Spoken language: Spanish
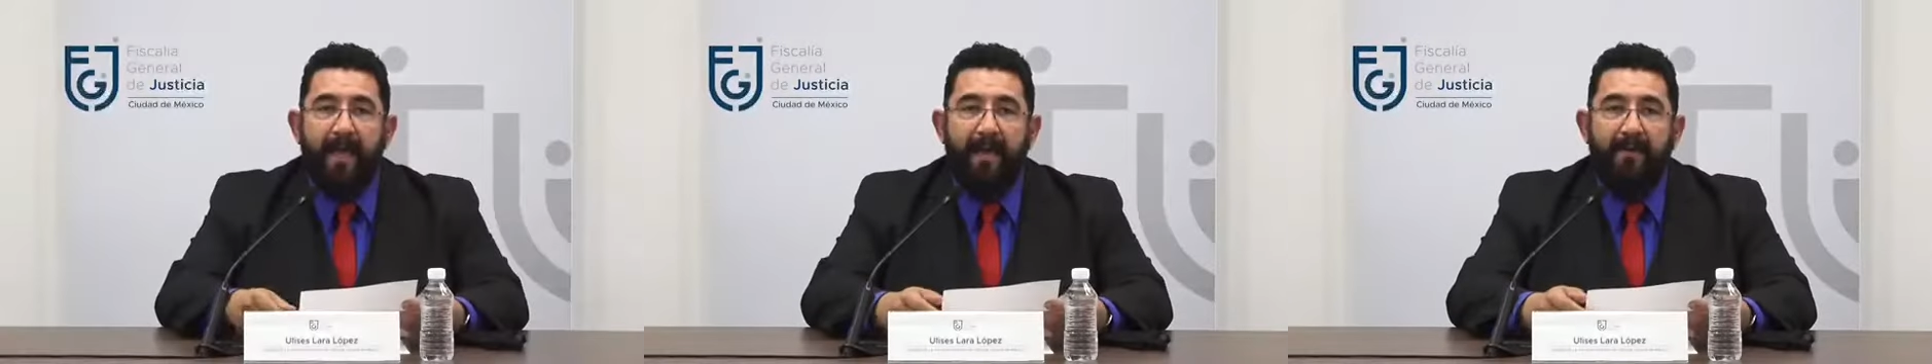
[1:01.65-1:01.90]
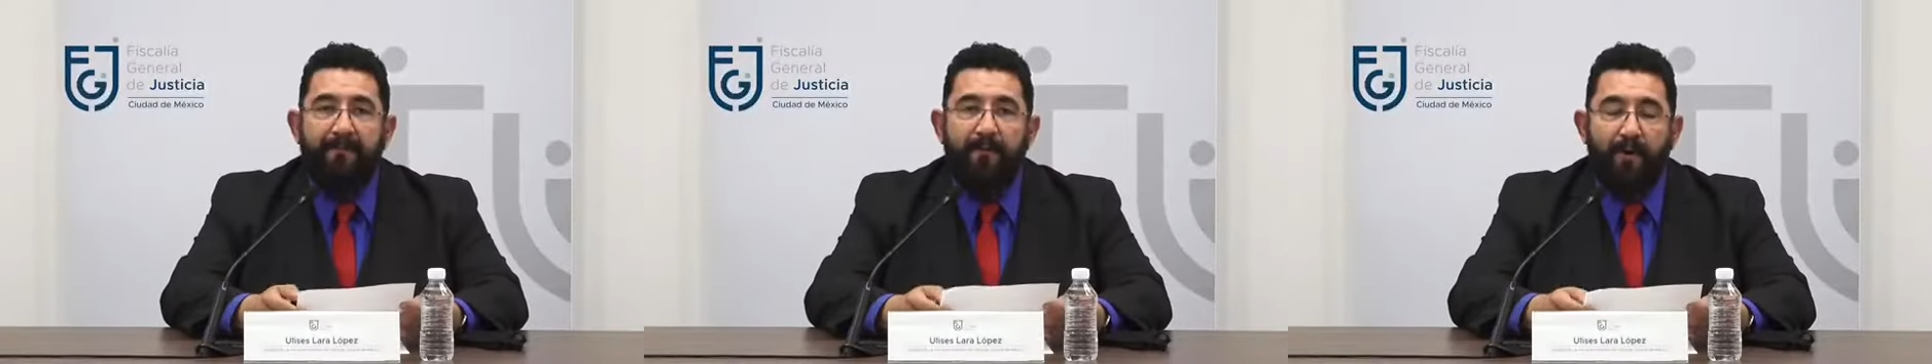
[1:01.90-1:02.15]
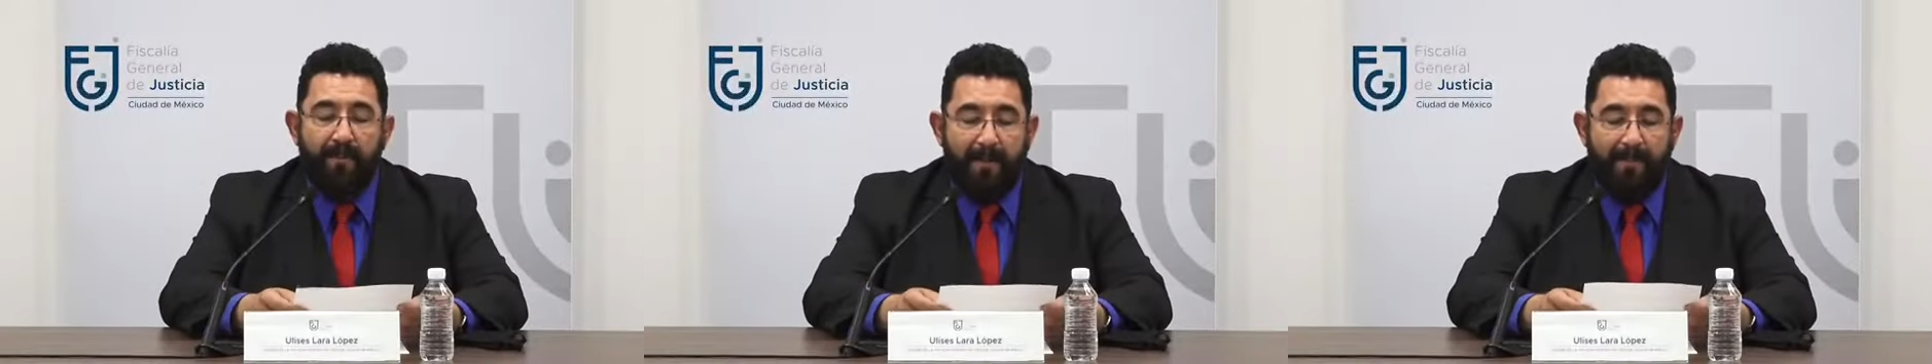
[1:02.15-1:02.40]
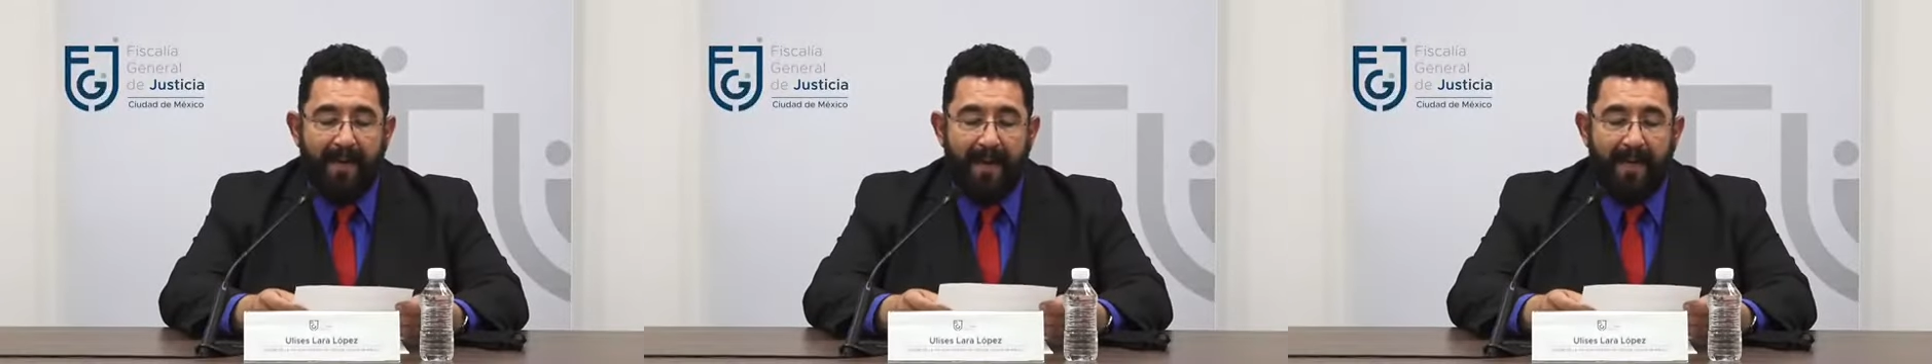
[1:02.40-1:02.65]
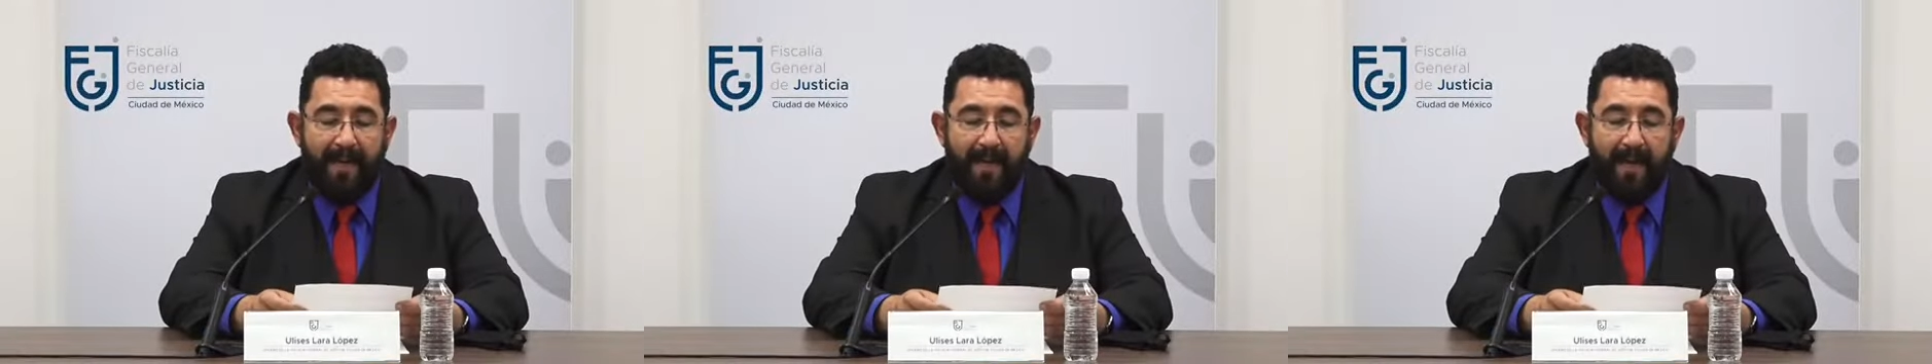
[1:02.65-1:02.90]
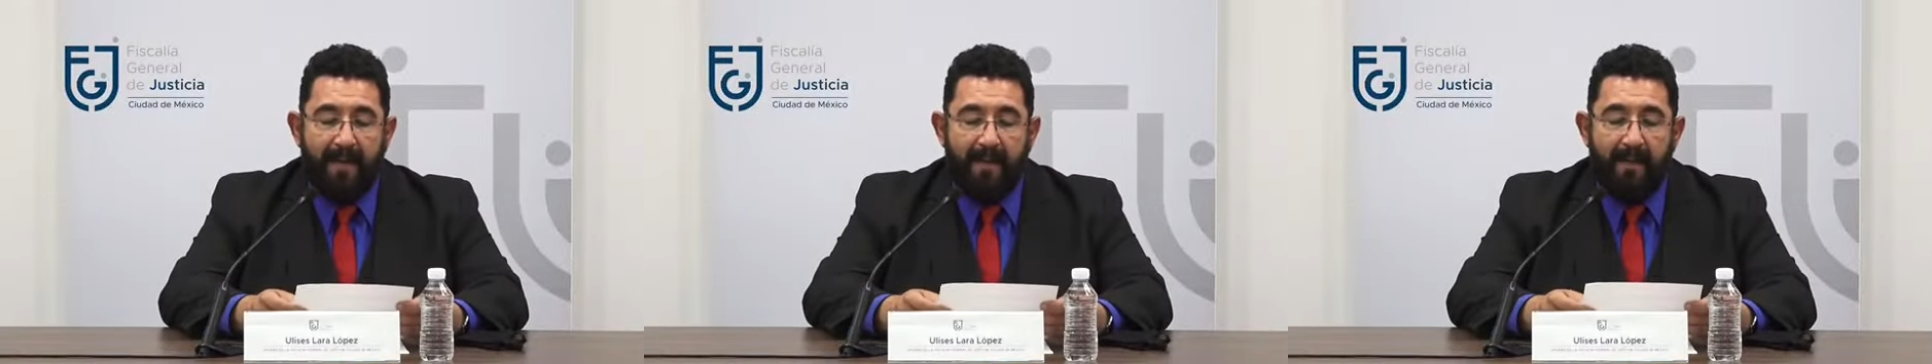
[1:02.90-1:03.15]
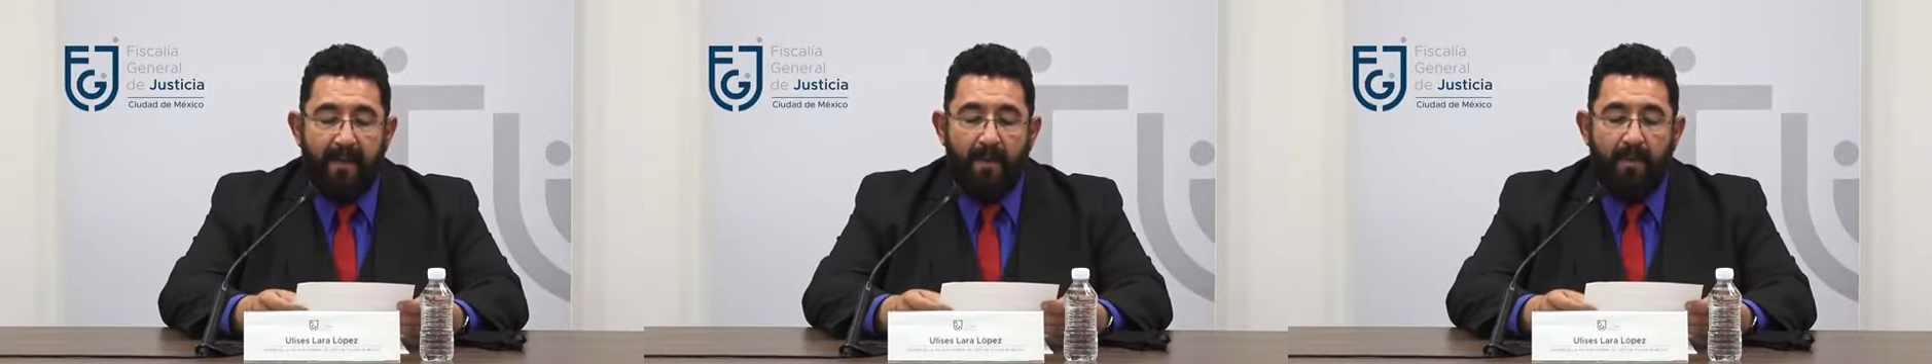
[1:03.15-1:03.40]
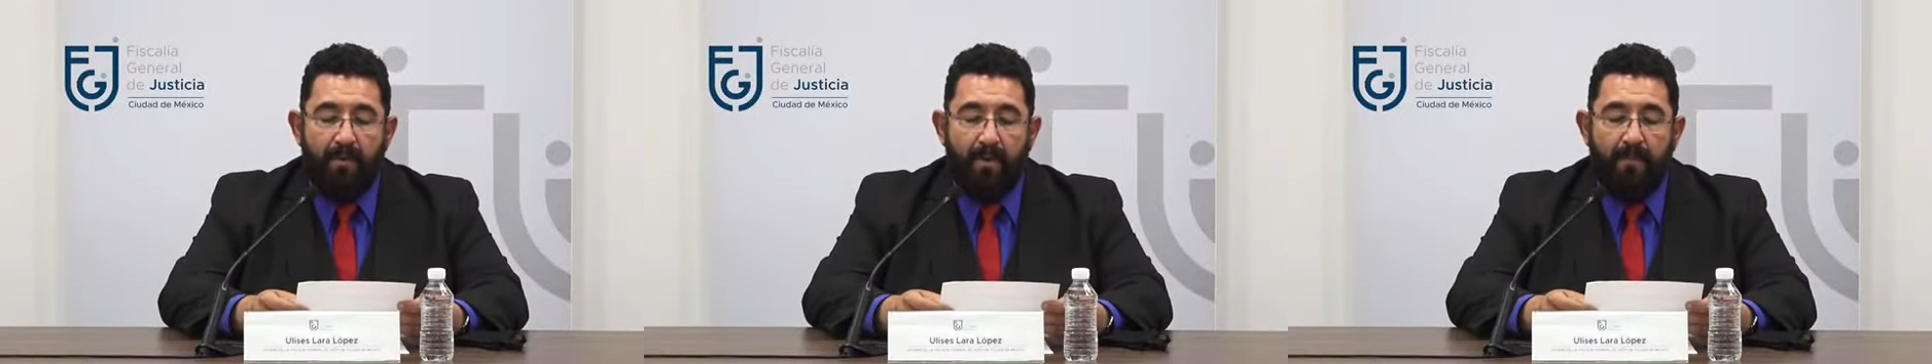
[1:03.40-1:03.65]
En forma paralela,
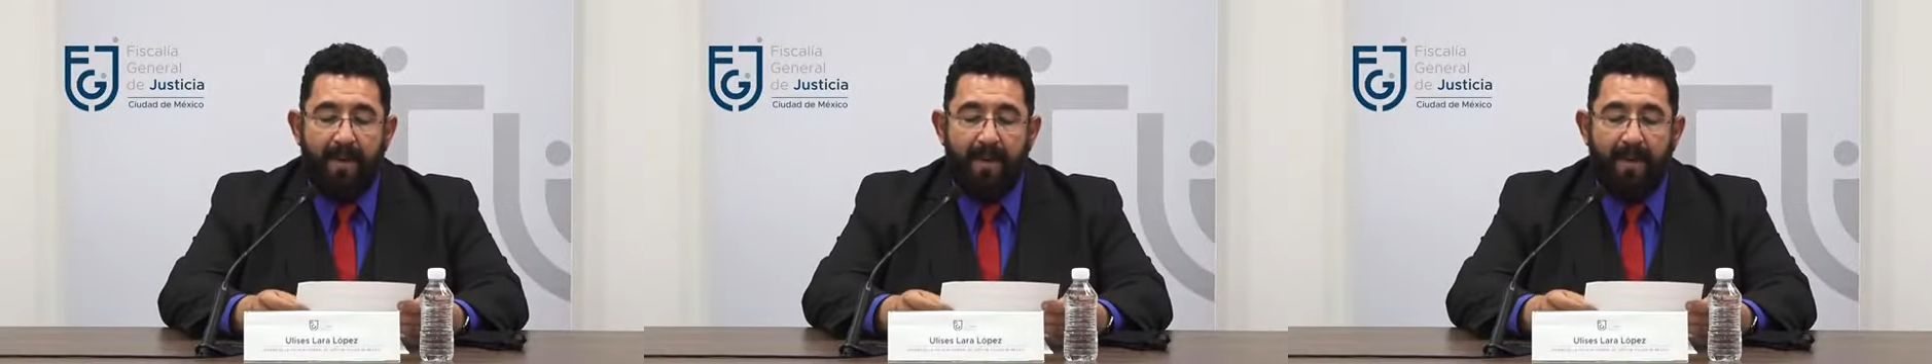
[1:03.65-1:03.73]
como